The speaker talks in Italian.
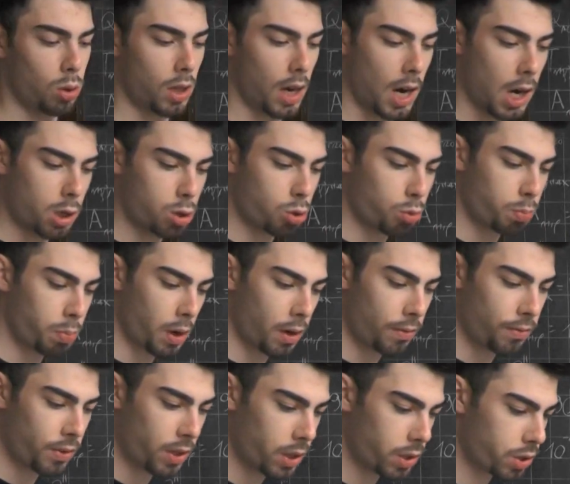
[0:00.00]
tra la
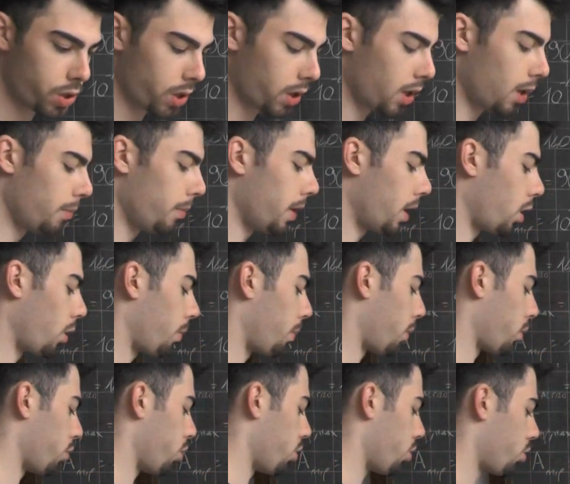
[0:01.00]
superficie del
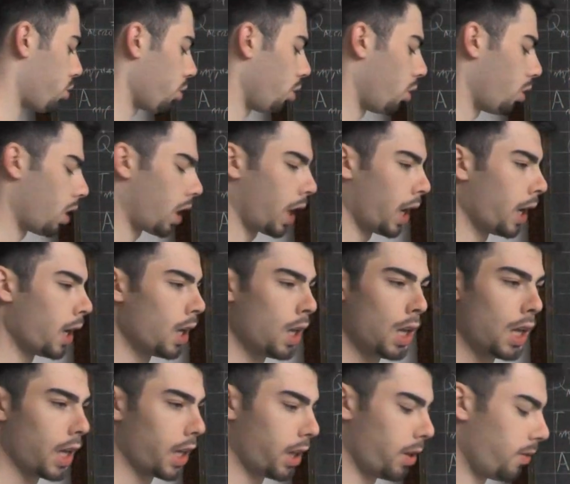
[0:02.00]
microprocessore ed